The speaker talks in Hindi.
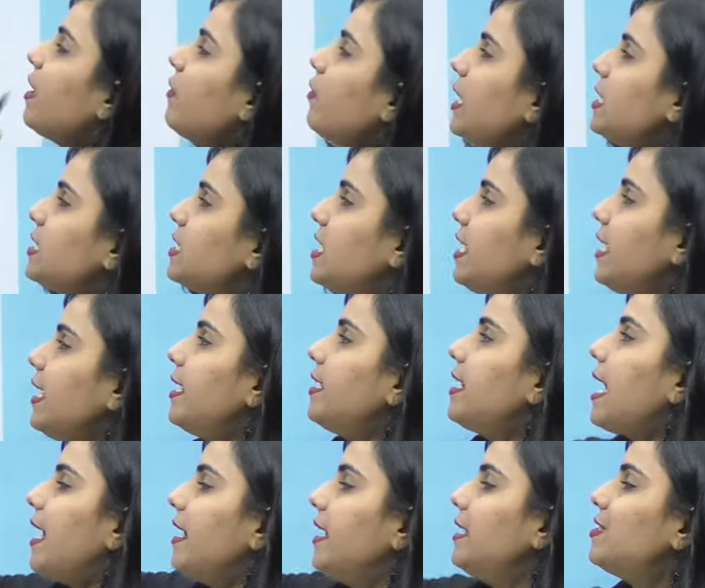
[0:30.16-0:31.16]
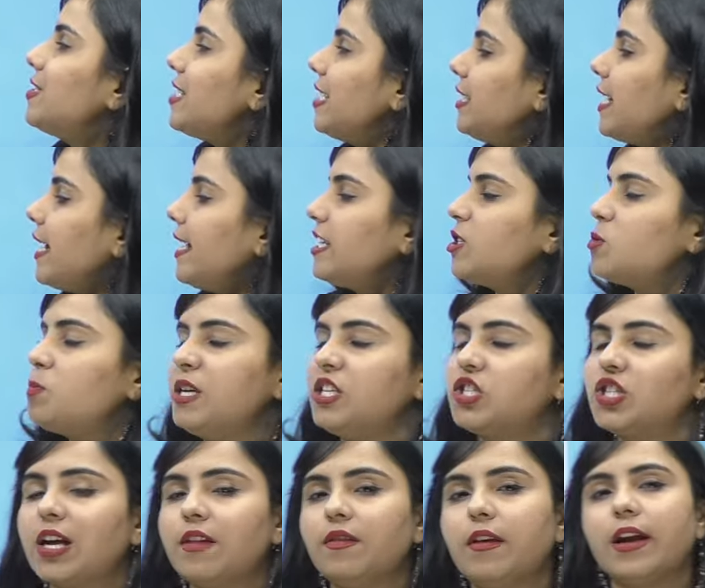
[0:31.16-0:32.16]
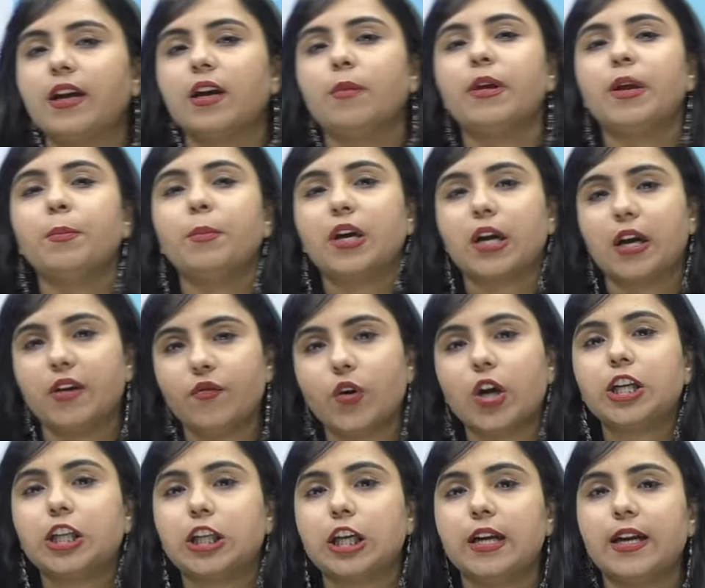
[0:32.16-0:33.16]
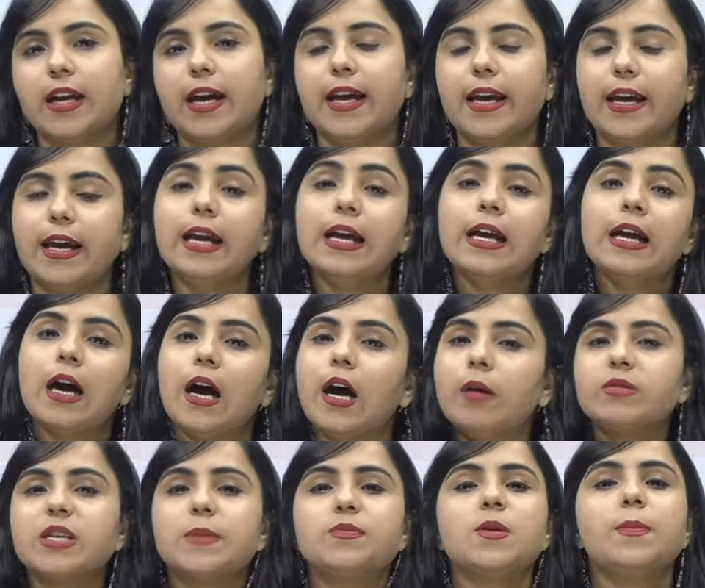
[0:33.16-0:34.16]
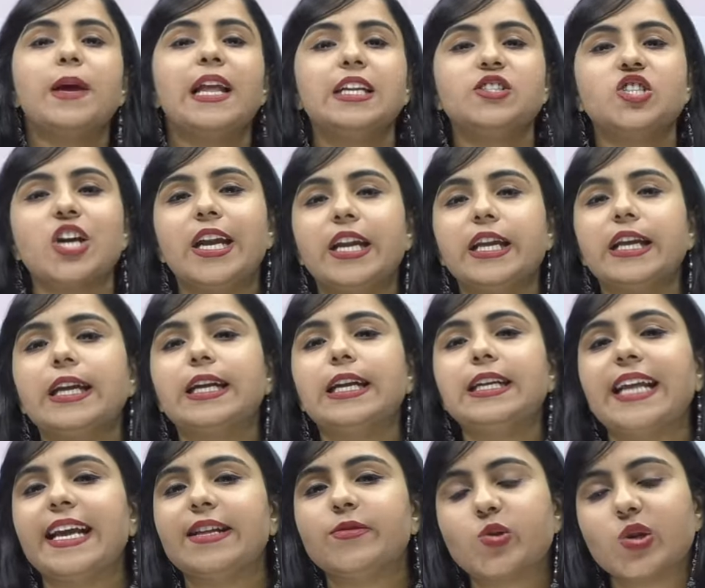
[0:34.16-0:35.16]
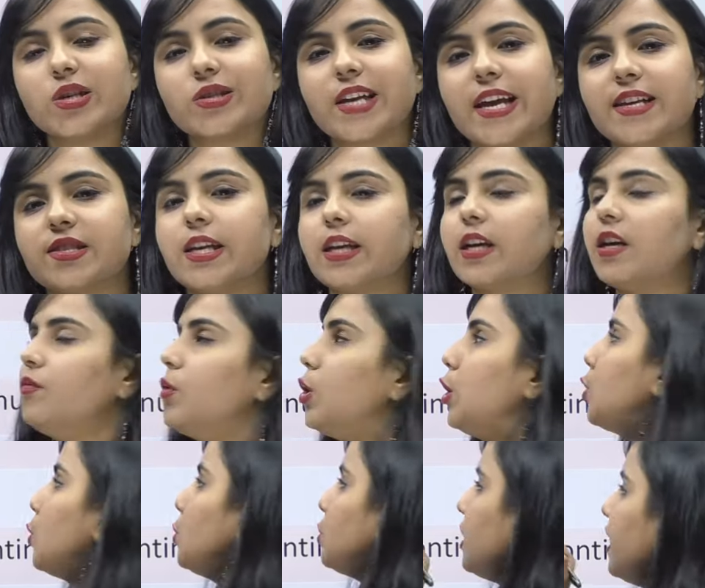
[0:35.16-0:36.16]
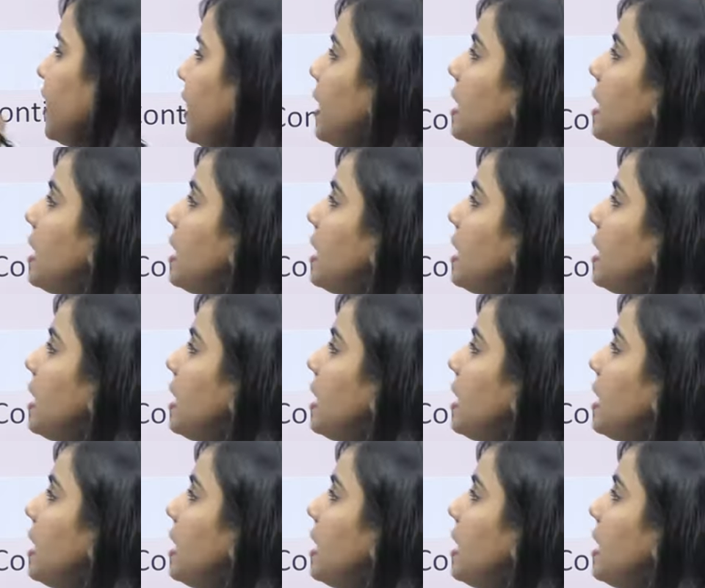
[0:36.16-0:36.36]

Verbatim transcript: समय वेस्ट किए डायरेक्ट से इनडायरेक्ट स्पीच के अंदर अगर हमें कन्वर्ट करना है हम सबसे पहले जानेंगे कि टेंसेस कैसे कन्वर्ट होते